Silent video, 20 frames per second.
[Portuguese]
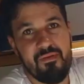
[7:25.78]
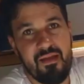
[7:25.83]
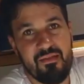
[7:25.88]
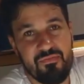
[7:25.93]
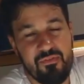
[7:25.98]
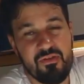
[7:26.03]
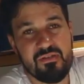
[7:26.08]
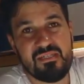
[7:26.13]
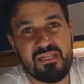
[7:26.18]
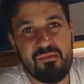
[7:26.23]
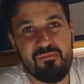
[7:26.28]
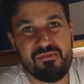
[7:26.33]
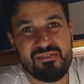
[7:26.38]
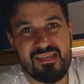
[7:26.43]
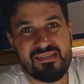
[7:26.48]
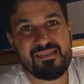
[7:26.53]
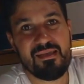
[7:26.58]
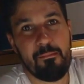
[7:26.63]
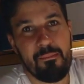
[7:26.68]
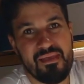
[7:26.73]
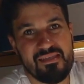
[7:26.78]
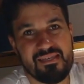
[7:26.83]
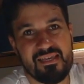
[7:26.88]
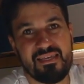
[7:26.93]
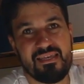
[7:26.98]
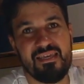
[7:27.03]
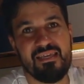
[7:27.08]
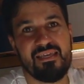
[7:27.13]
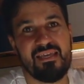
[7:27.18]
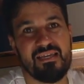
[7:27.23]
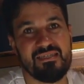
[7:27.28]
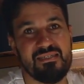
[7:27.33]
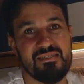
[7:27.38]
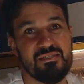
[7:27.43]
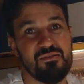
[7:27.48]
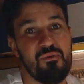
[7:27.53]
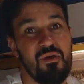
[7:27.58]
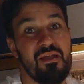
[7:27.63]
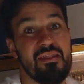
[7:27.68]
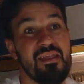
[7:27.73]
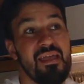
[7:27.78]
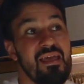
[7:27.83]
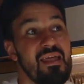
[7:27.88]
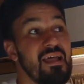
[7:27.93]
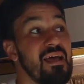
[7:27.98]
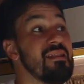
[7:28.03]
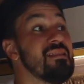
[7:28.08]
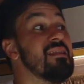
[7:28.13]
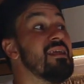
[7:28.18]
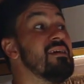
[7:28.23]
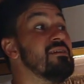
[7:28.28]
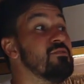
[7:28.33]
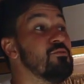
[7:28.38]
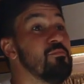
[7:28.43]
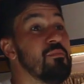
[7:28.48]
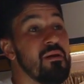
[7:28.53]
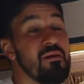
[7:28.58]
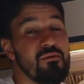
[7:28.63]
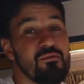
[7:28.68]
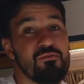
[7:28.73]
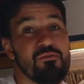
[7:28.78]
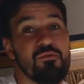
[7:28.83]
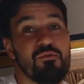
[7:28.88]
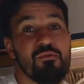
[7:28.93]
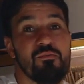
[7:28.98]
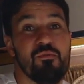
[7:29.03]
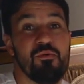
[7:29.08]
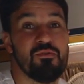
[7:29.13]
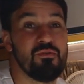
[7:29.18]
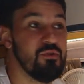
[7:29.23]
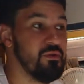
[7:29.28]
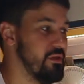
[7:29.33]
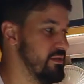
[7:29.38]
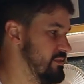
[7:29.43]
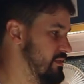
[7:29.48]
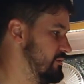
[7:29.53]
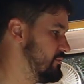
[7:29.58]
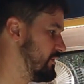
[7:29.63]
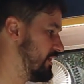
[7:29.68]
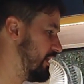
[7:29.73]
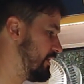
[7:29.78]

Nós temos essa mesa aqui que a gente guarda ela atrás do banco do motorista e do